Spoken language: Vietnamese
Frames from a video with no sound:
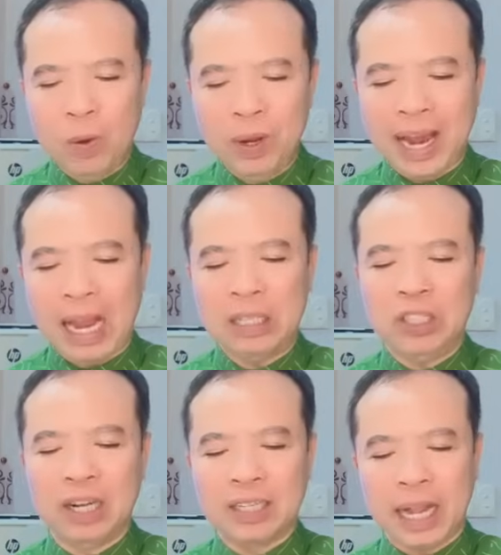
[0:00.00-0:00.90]
6 càng
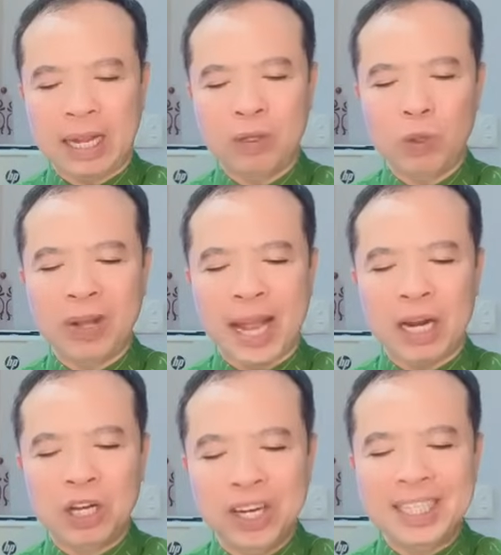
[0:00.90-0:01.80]
trưởng thành tôi
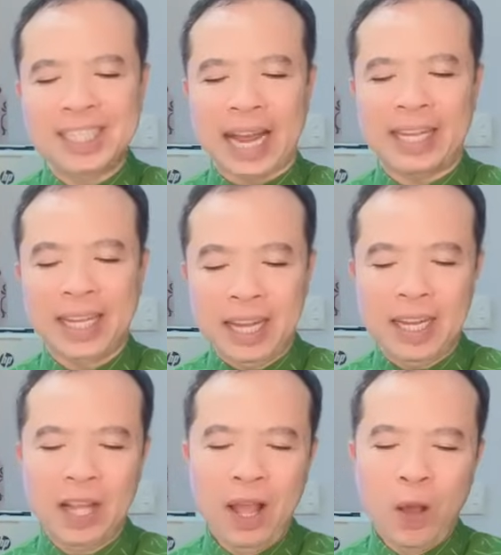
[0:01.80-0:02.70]
càng lười giải
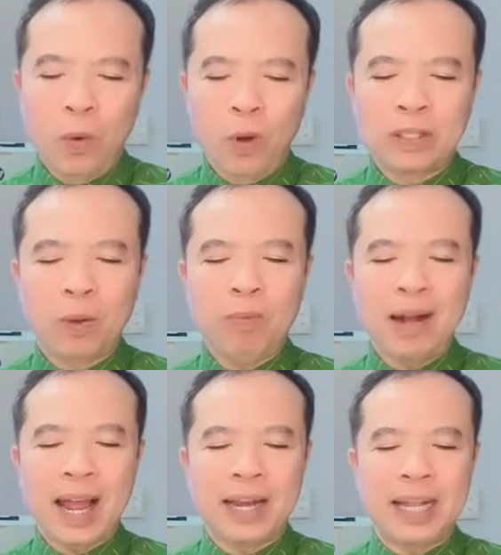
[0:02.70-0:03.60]
thích cuộc
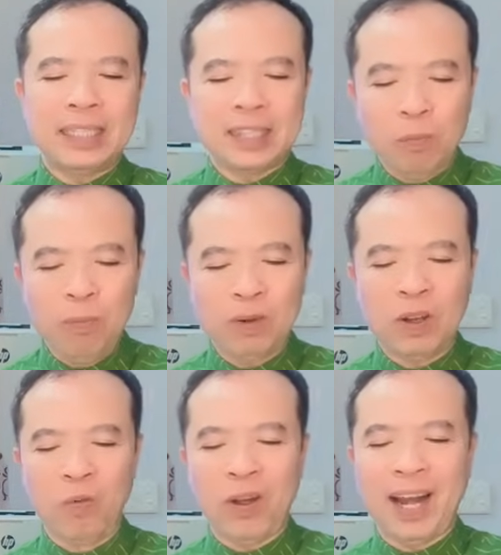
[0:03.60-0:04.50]
sống là để sống
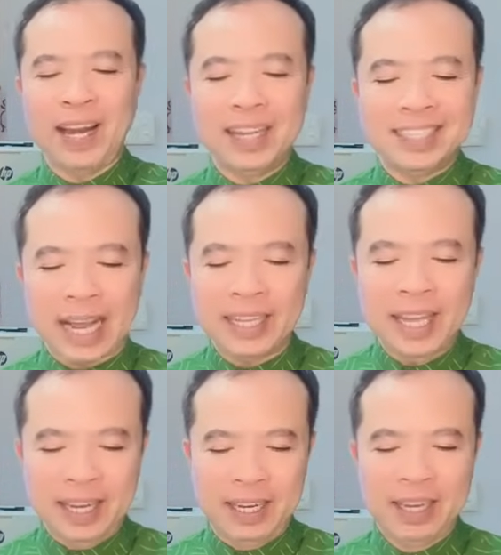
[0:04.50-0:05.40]
không phải là để giải
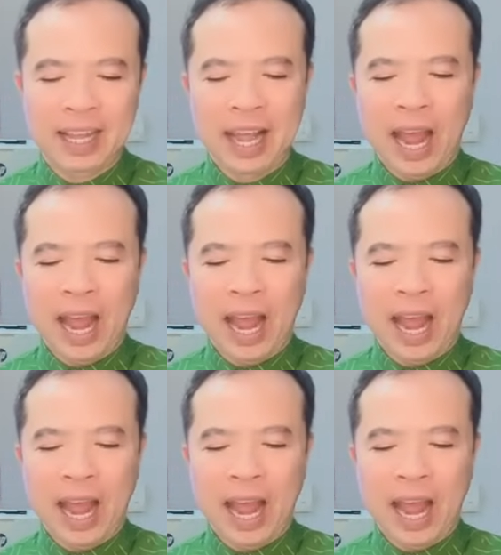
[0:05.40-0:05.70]
thích